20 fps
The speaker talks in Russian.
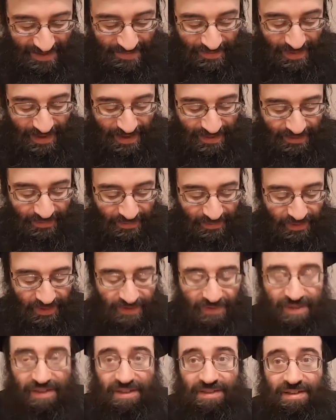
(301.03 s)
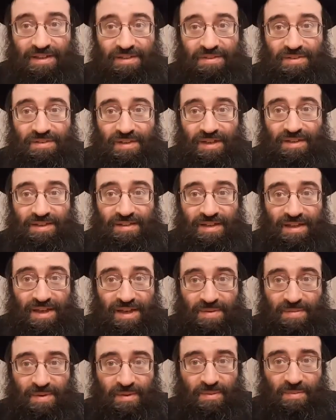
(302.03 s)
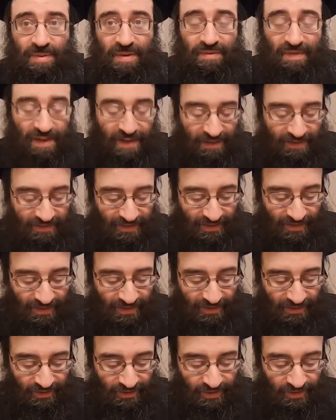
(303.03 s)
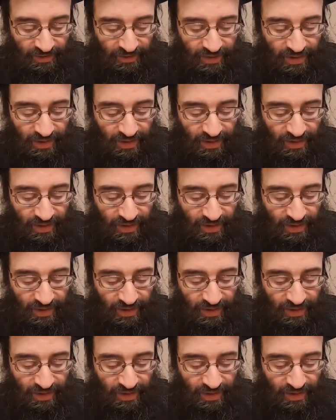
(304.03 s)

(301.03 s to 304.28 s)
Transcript: Поэтому, говорит Рафтверский, я не могу поверить, что